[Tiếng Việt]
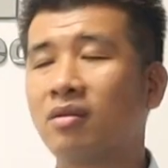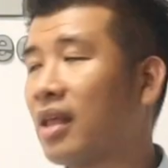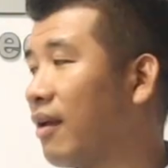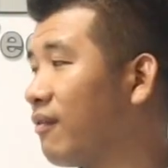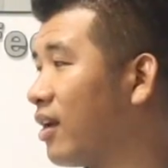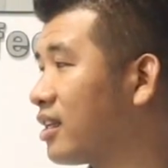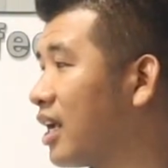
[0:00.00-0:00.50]

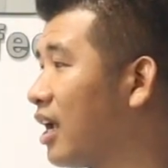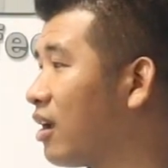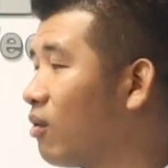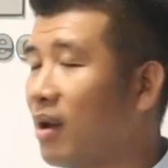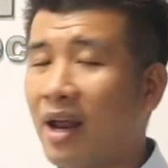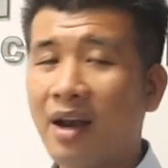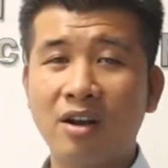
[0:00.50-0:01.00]
tính phát sinh,
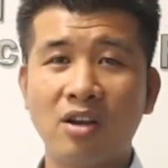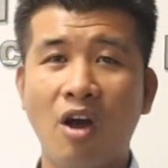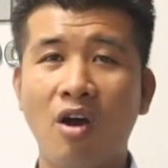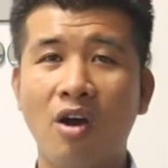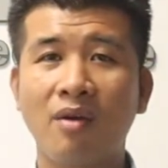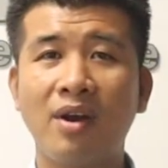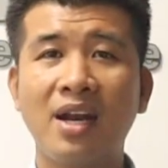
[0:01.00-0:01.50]
cũng là
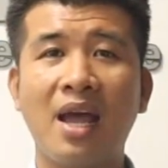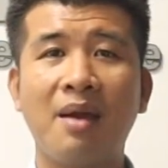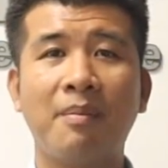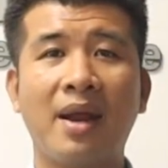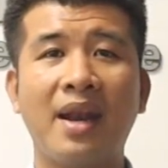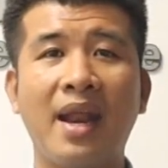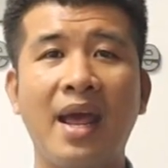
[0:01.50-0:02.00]
do cái vấn đề
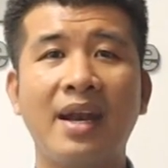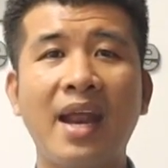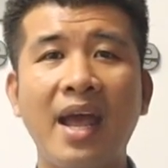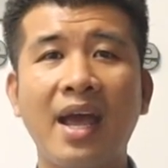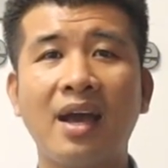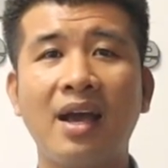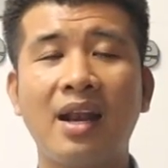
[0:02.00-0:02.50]
mà nể
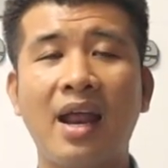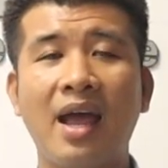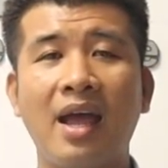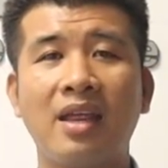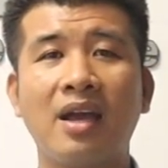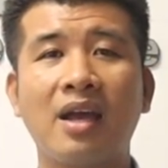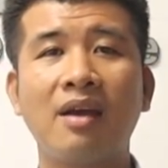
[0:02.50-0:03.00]
nang hay
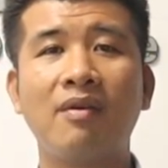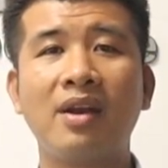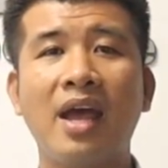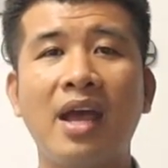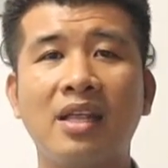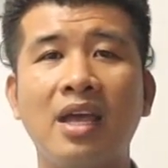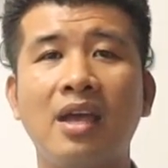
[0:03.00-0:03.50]
là những cái vấn
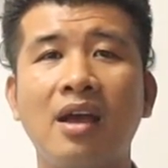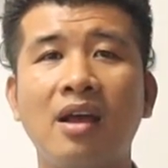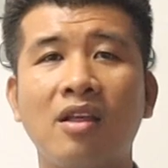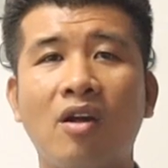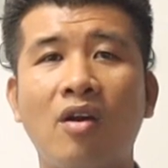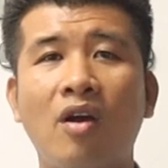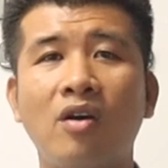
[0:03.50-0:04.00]
đề gì á,
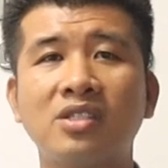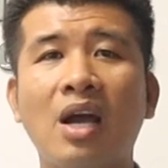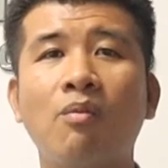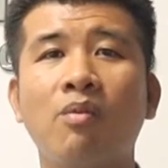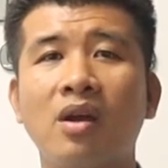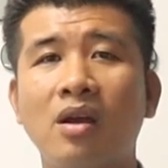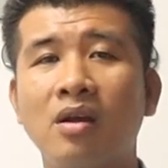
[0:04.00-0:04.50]
cho nó
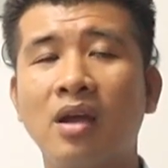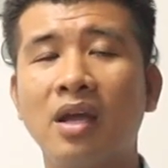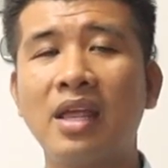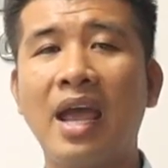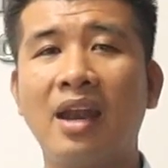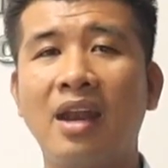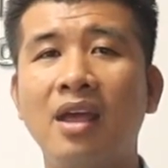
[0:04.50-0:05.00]
xong với cái
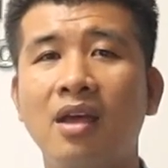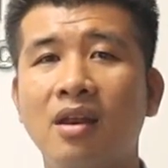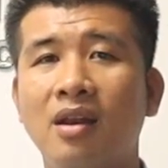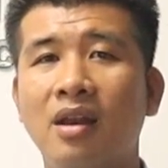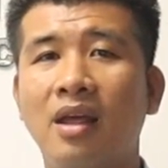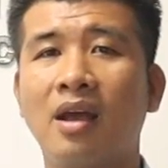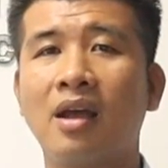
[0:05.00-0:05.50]
nhà đi,
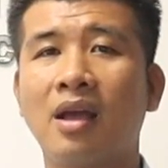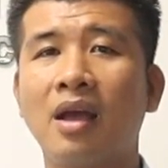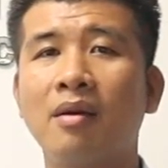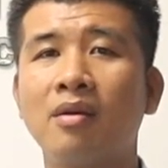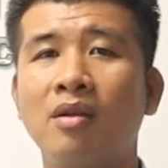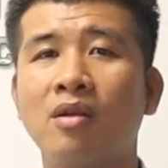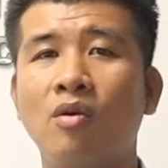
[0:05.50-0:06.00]
thì cái,
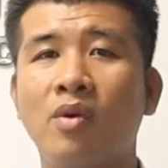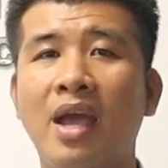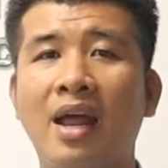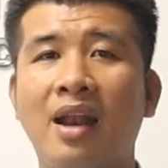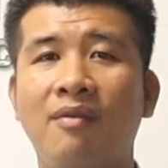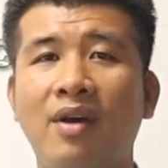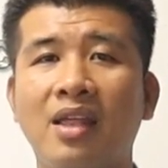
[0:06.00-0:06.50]
các chủ nhà
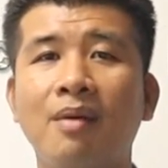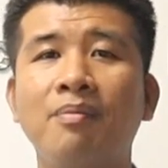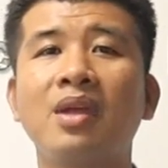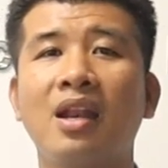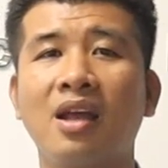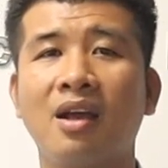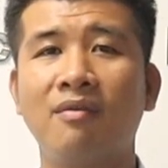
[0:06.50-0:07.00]
là phải chấp
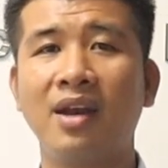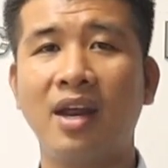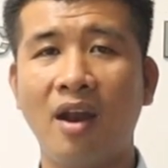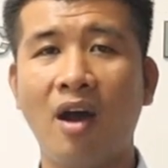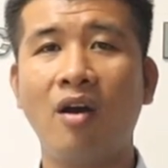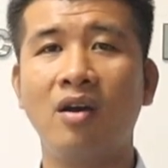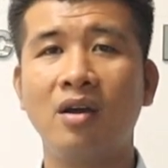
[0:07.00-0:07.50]
nhận những cái vấn đề
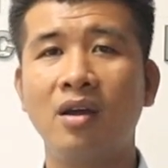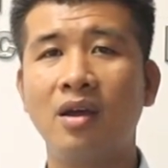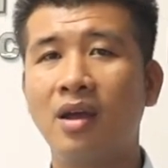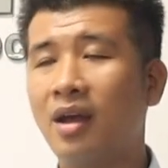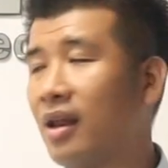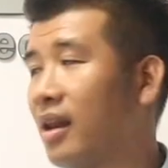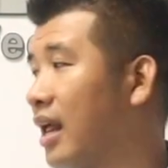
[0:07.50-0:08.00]
đó.
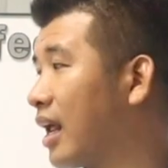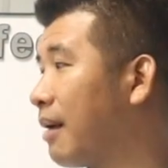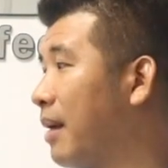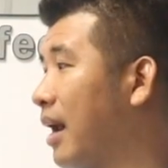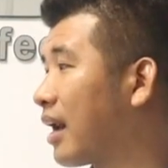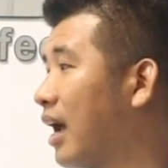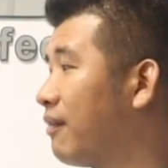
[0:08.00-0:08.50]
Nên
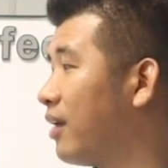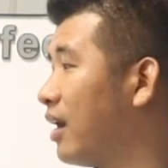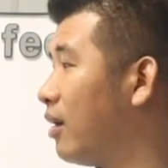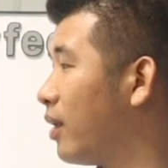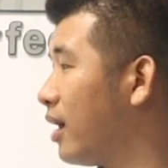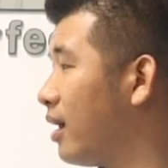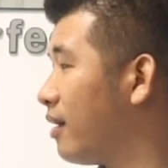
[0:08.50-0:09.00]
các bạn cần phải
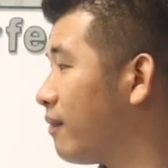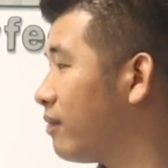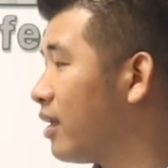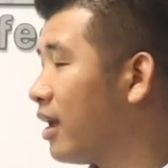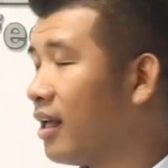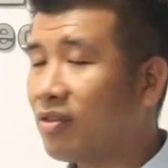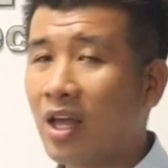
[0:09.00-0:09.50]
lưu ý.
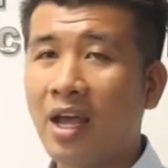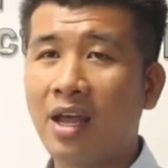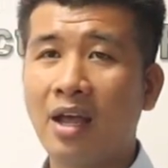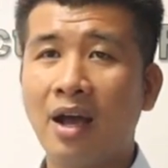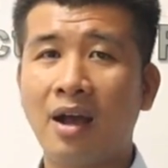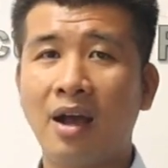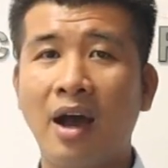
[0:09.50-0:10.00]

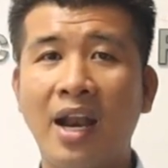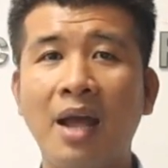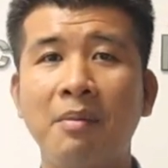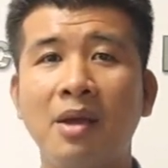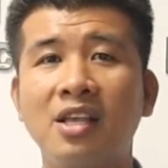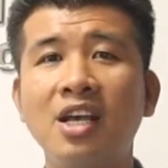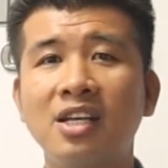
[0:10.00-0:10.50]
Thì ở
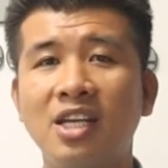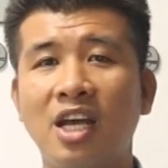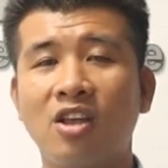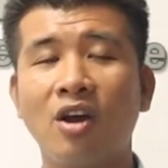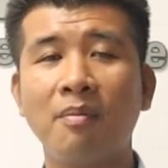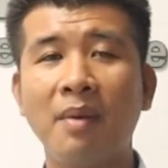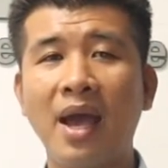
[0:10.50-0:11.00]
đây mình chia sẻ
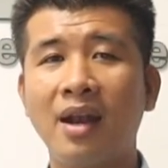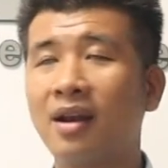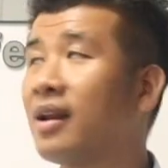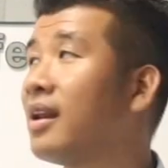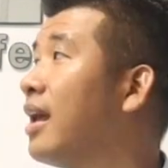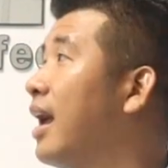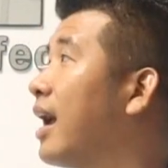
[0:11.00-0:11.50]
cho các bạn
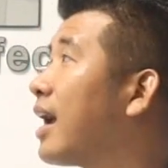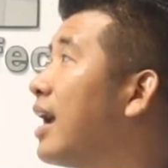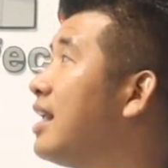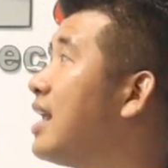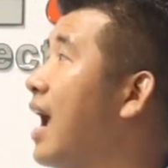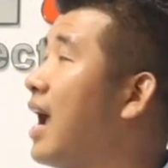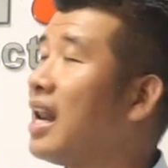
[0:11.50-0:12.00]

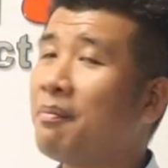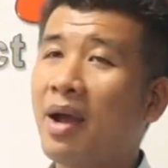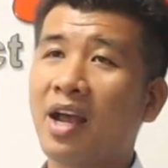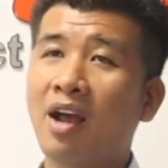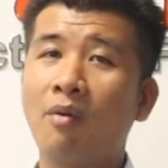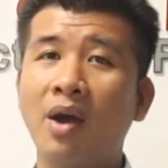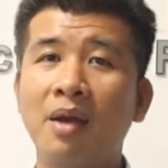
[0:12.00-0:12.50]
cái giá năm
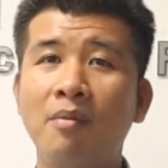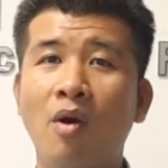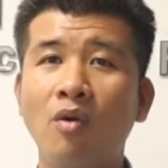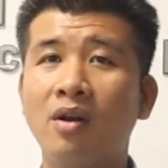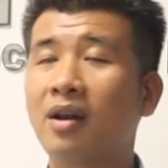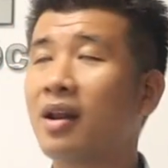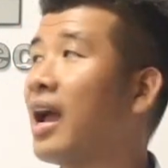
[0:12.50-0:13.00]
hai không hai
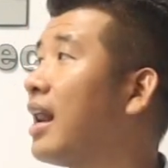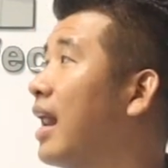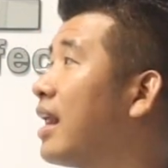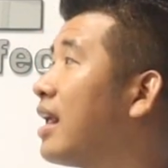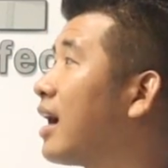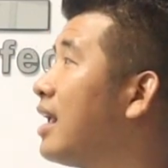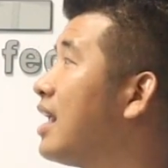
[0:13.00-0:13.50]
mốt, đây là
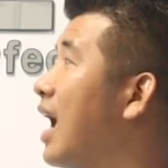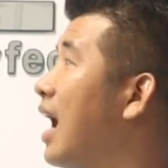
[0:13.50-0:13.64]
những cái